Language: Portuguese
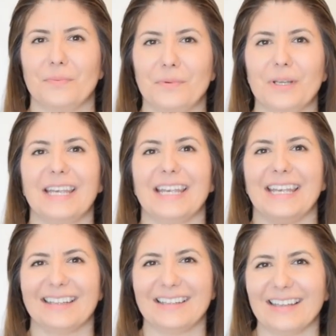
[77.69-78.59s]

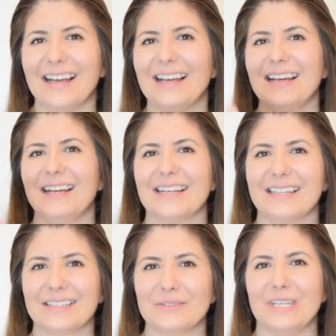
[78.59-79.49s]
porque
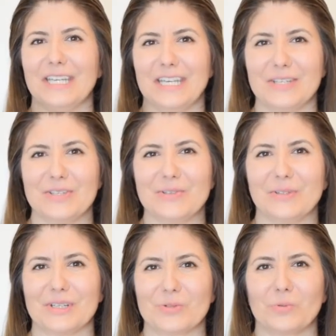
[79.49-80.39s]
lá no
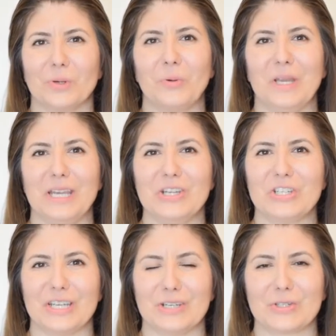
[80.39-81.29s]
início, na sua
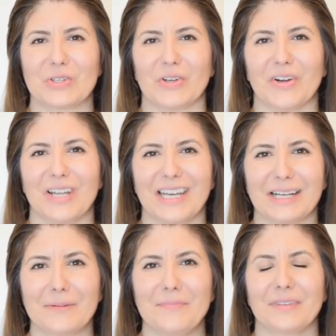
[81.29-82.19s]
origem
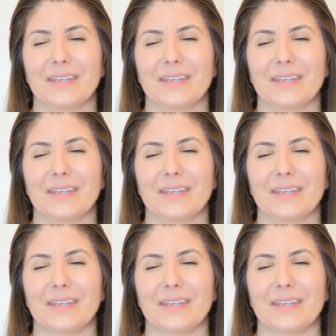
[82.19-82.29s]
histórica,